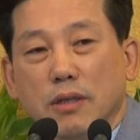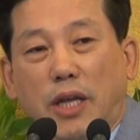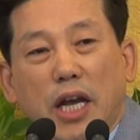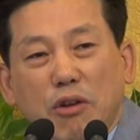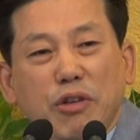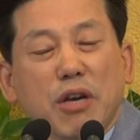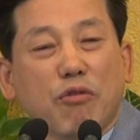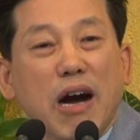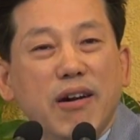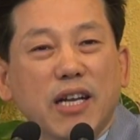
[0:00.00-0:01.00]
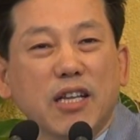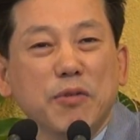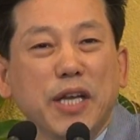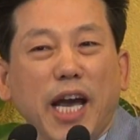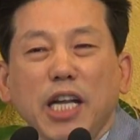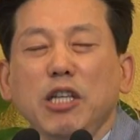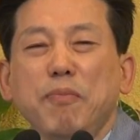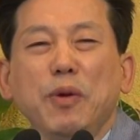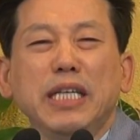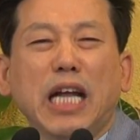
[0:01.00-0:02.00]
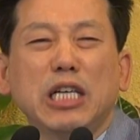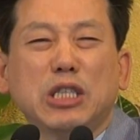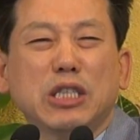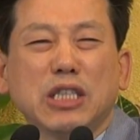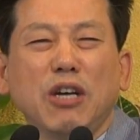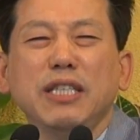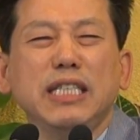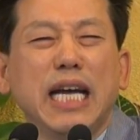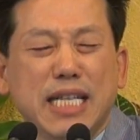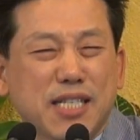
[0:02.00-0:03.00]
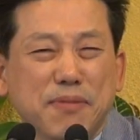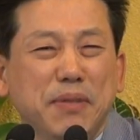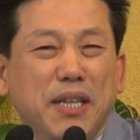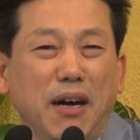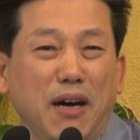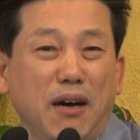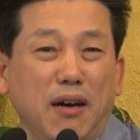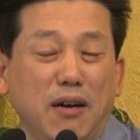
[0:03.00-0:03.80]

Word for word: 대륙이 광활하다 보니 핸드폰이 잘 터지지 않습니다.